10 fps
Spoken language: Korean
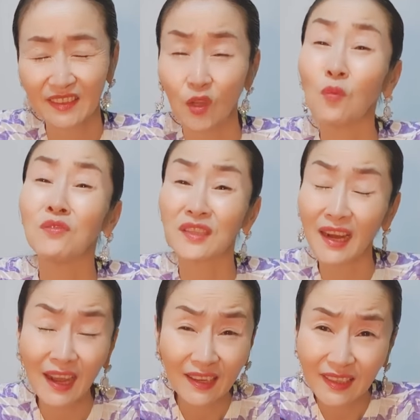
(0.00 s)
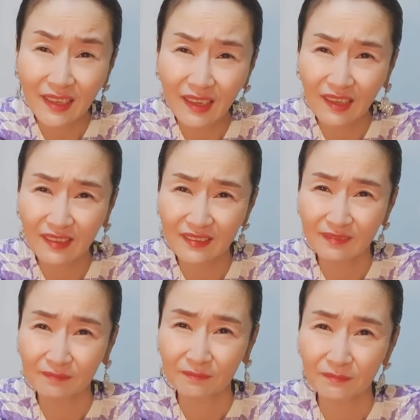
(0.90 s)
너무 사랑하니까
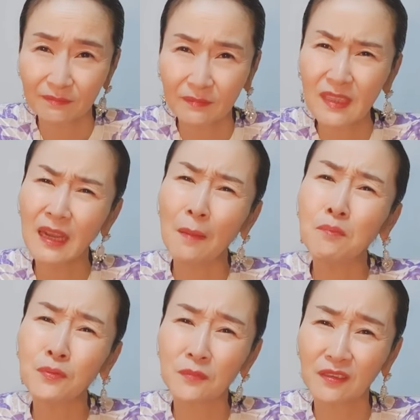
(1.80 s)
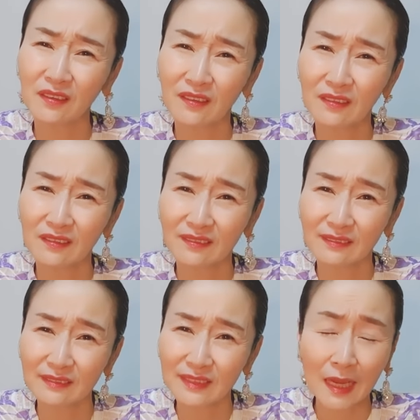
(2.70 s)
그 아픔을
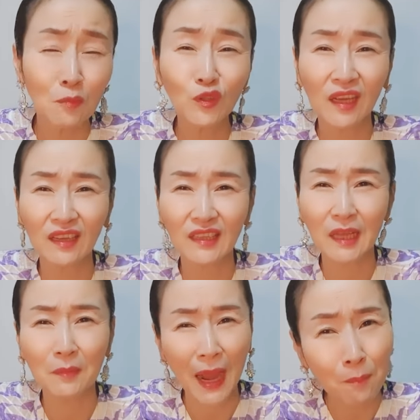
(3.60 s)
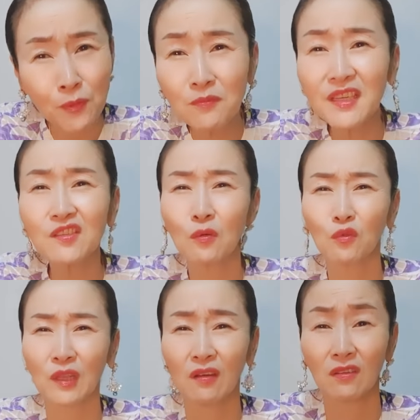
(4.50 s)
잘못한 게 있다면 아픔을 인정
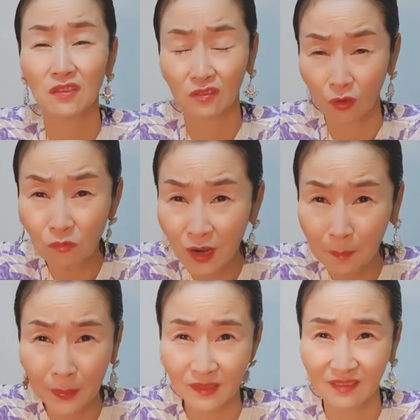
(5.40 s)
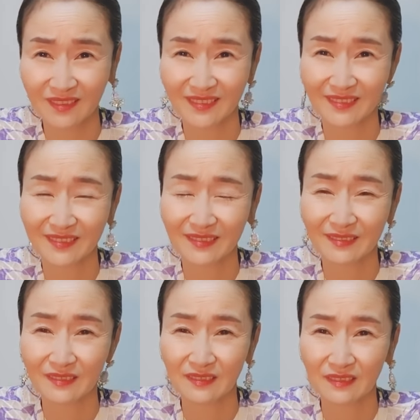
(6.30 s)
못 한 거죠. 너무 아파서.
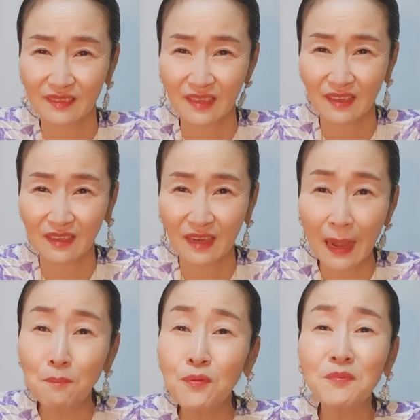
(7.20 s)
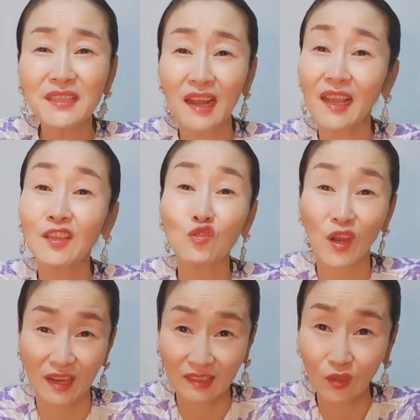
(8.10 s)
아픔이 사랑인 줄
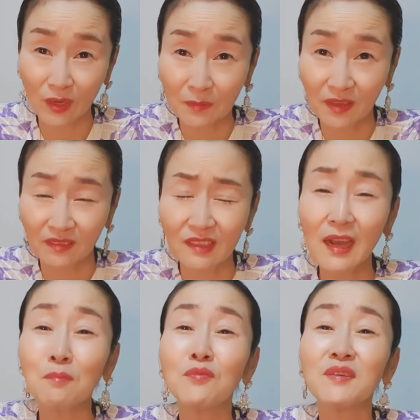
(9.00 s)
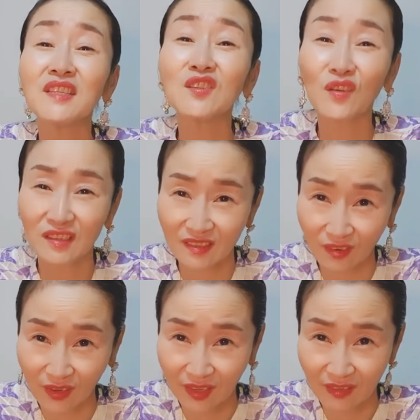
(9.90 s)
알았더라면 그 아픔을 인정했을
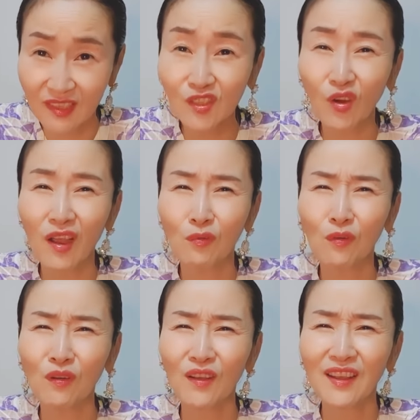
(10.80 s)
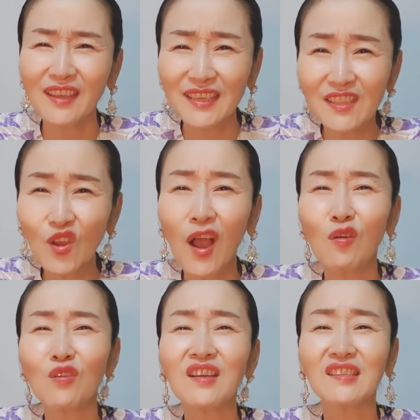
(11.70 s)
거예요. 인정하고
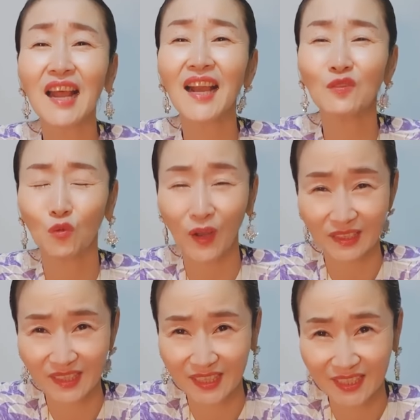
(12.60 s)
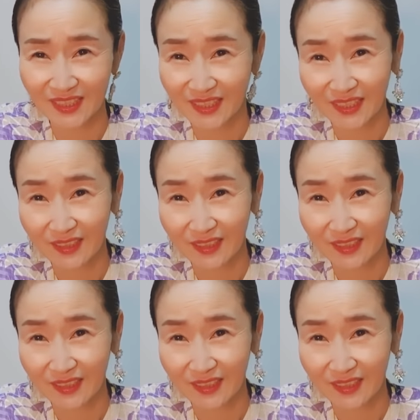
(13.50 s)
인정하고 그 사랑도 같이